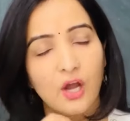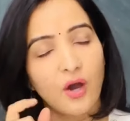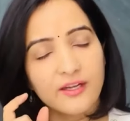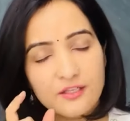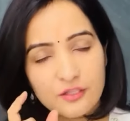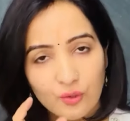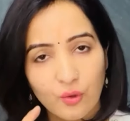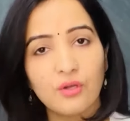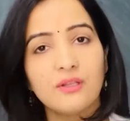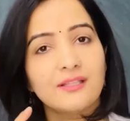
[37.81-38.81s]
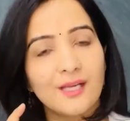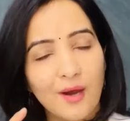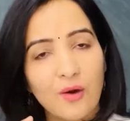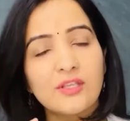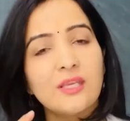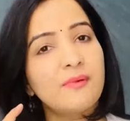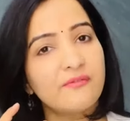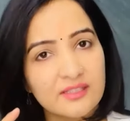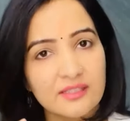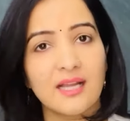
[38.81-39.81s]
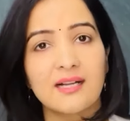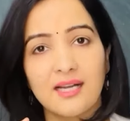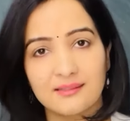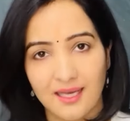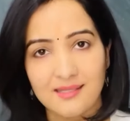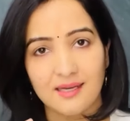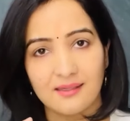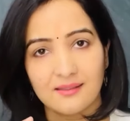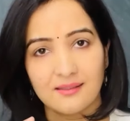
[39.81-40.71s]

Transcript: और इस ढोल दमाओं की पवित्रता का अंदाजा